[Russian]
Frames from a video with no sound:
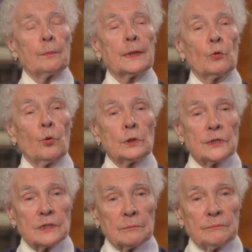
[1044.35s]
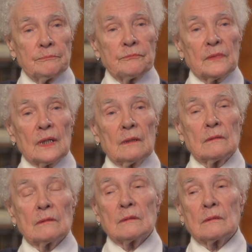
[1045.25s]
приходим –
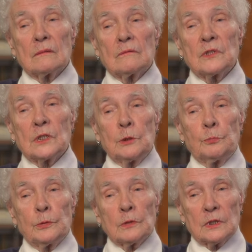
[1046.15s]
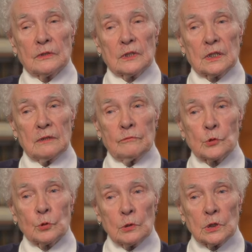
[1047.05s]
Э, вот где Полковские
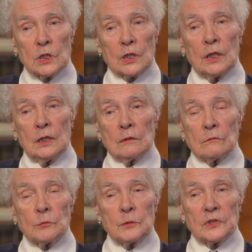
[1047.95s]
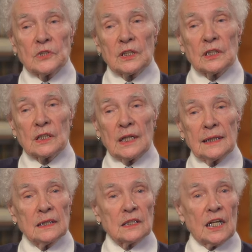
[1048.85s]
высоты, ну, где-то
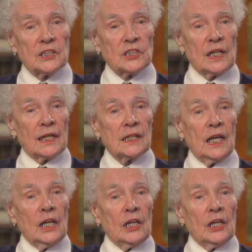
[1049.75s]
надо начать.